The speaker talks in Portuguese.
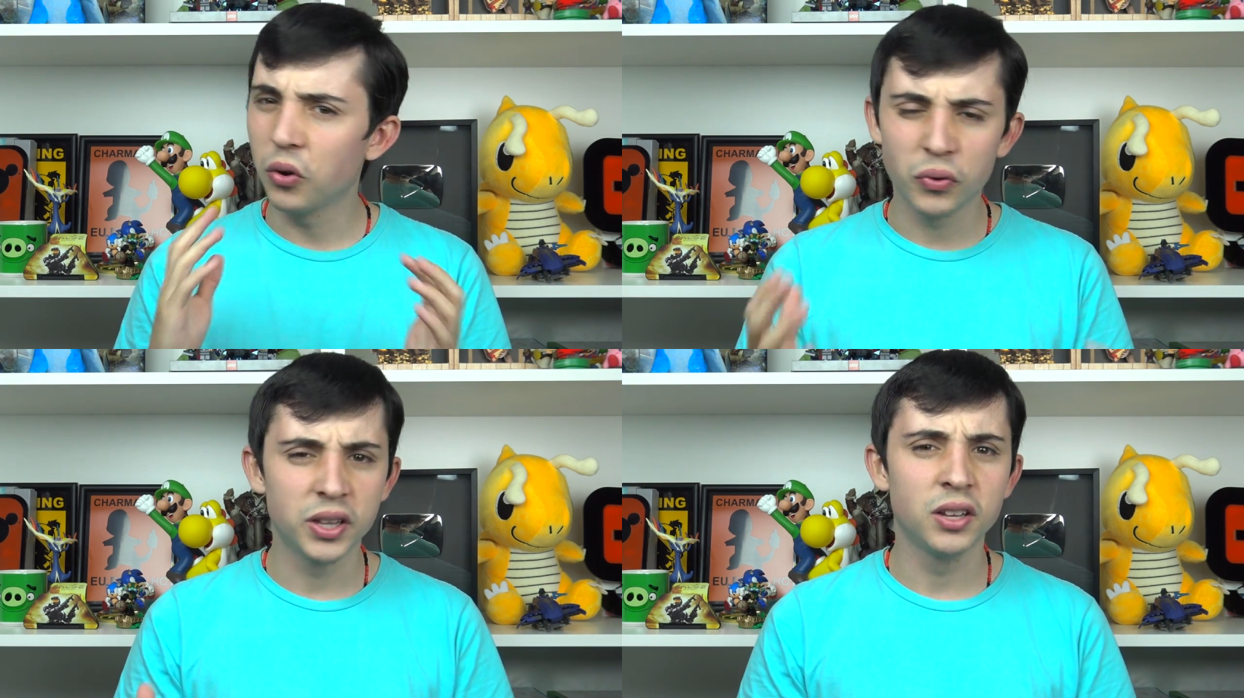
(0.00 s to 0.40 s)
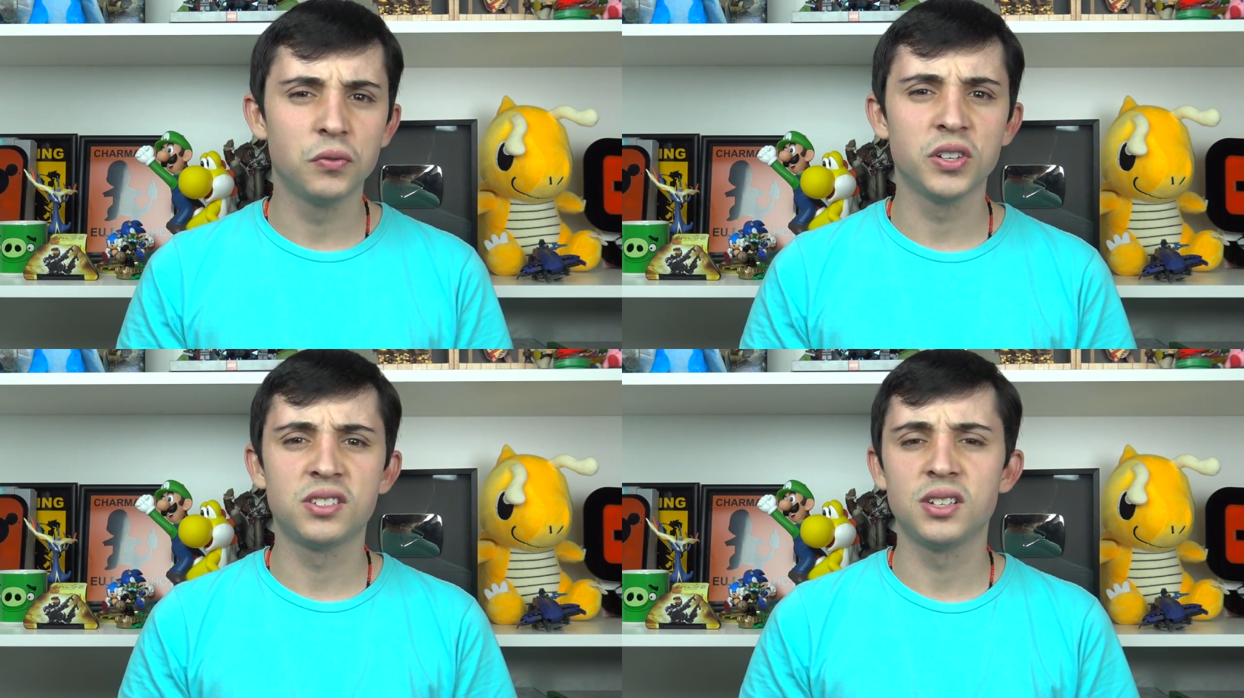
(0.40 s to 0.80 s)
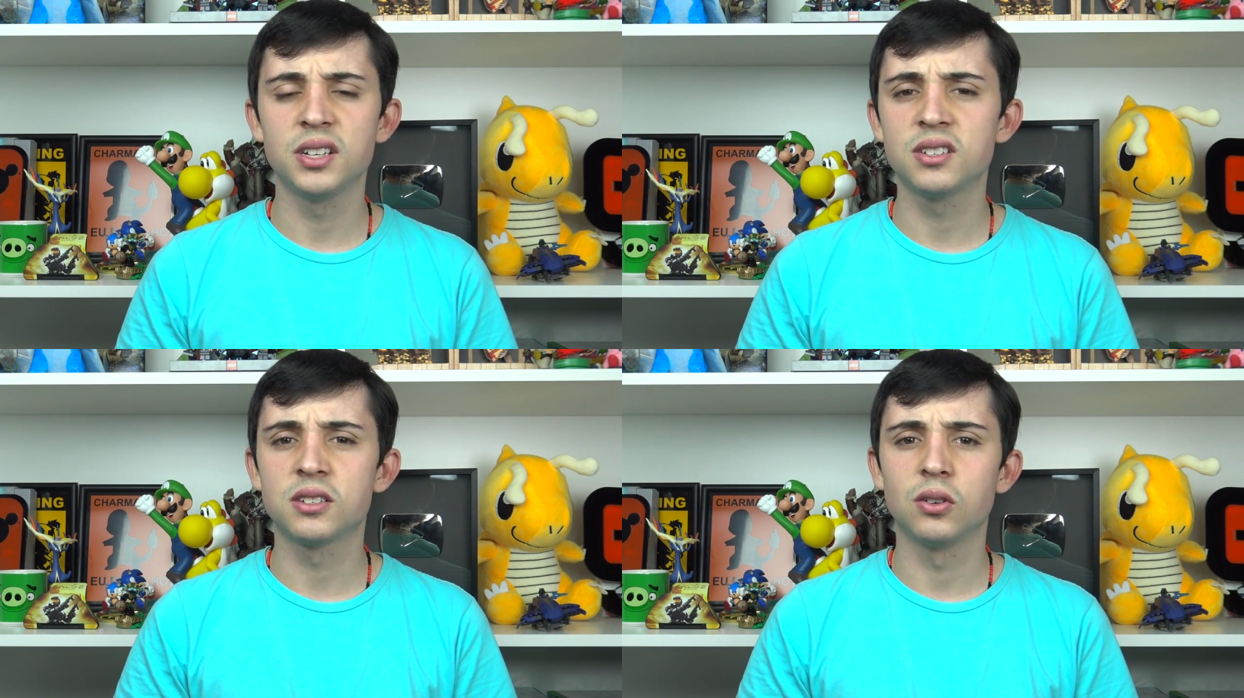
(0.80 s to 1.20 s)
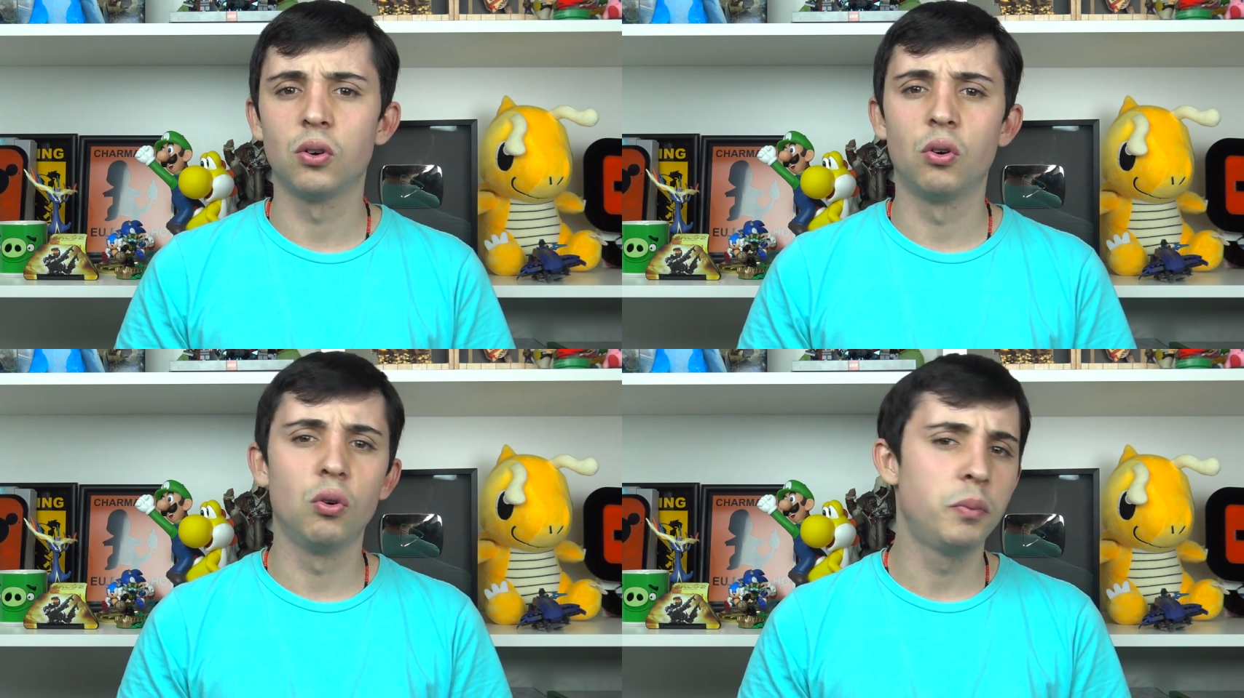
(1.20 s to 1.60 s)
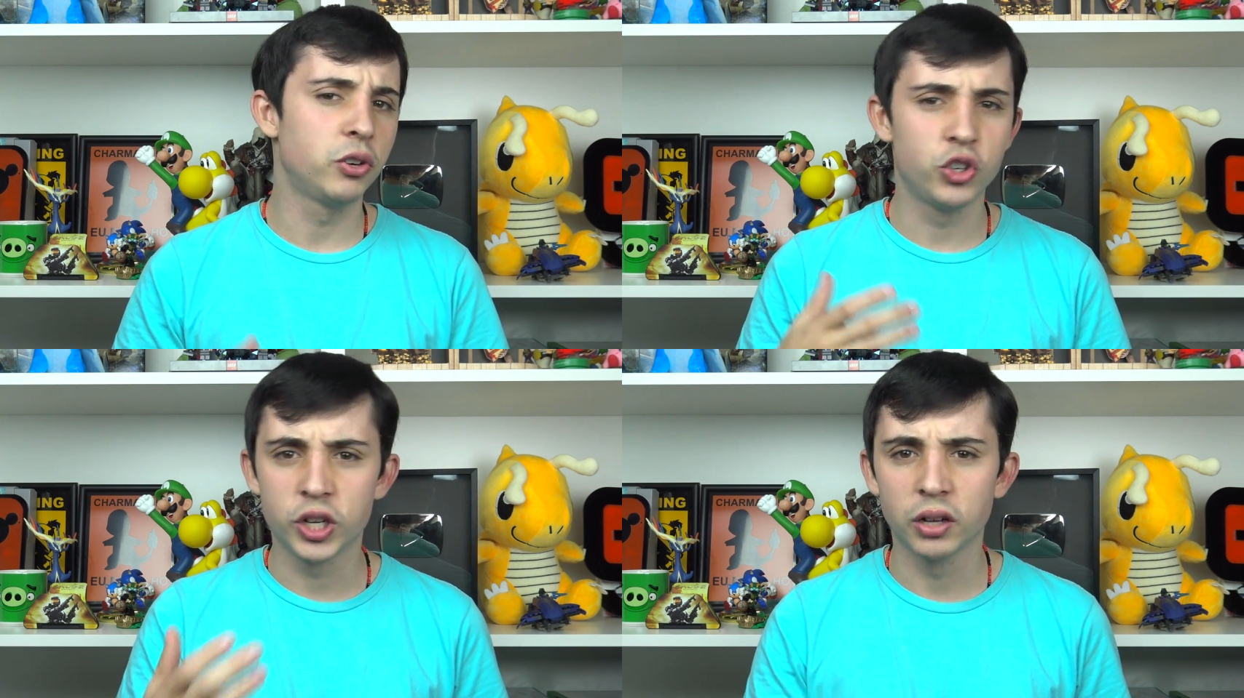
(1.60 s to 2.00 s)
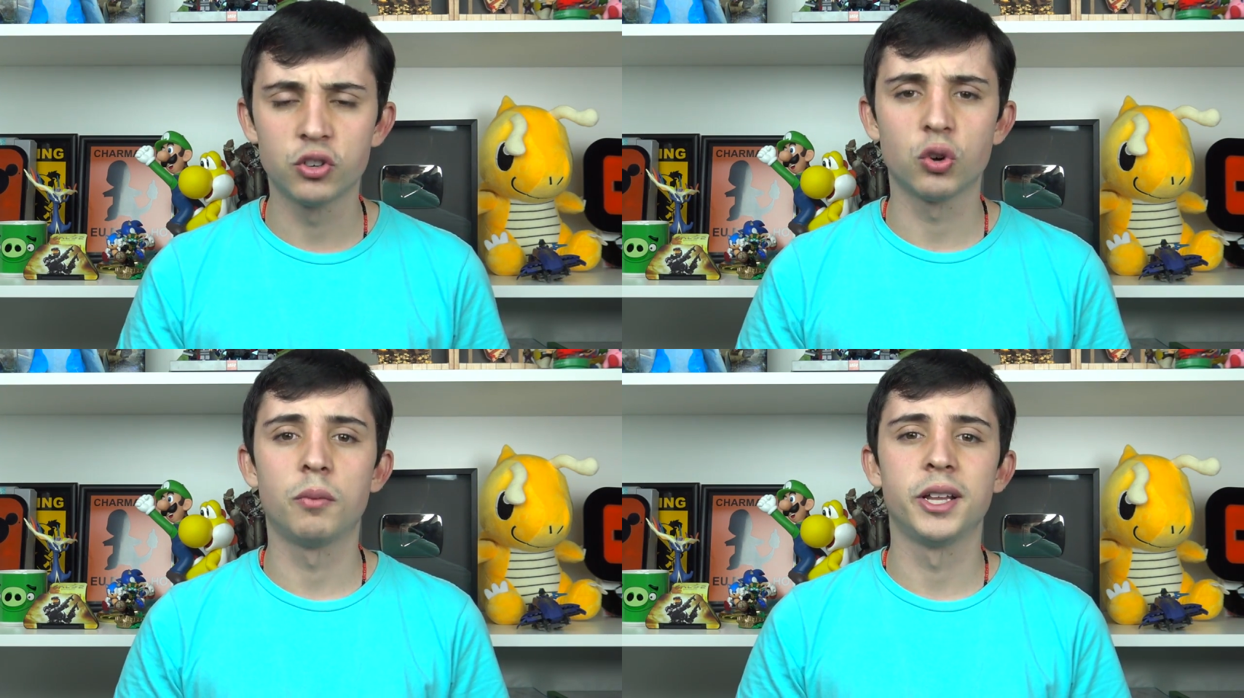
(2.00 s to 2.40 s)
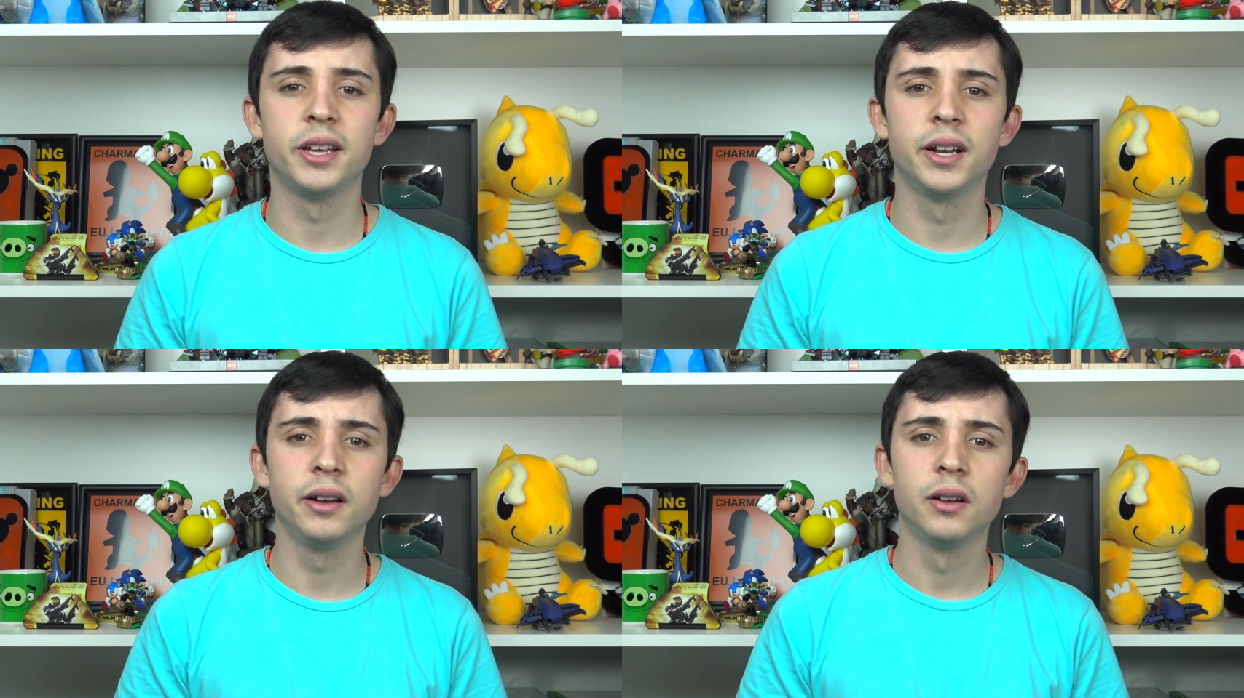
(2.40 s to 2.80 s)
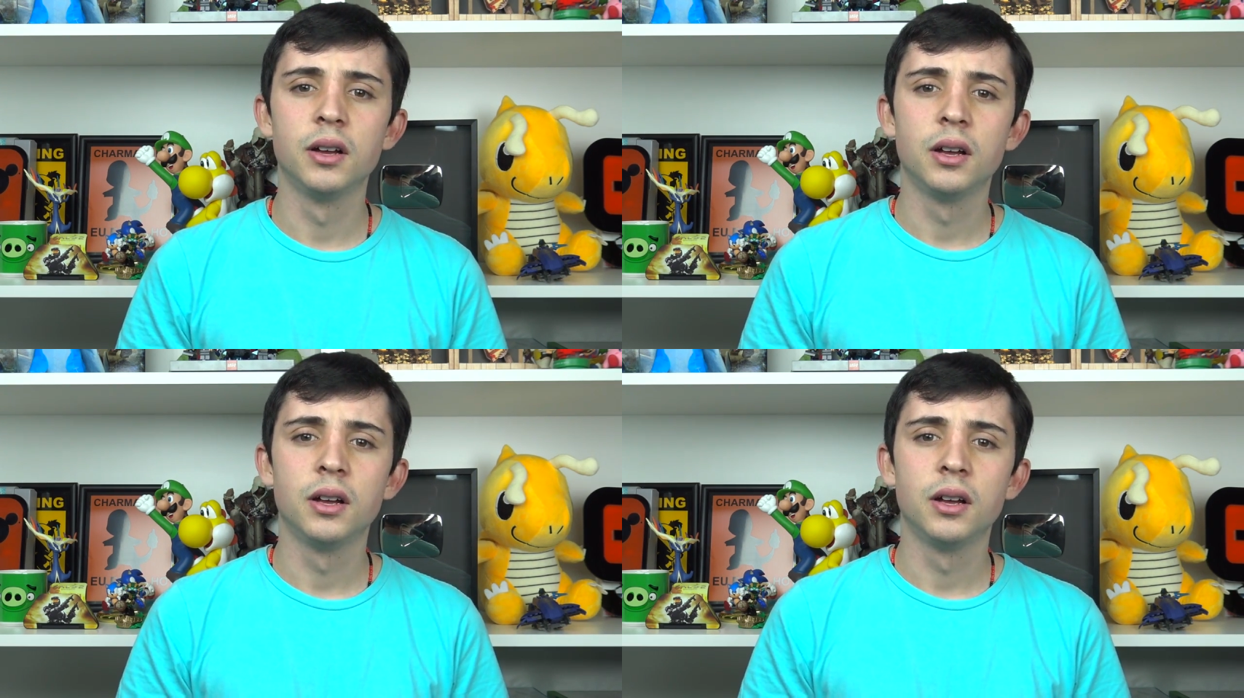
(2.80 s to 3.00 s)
ofendendo vocês ou prejudicando de alguma maneira.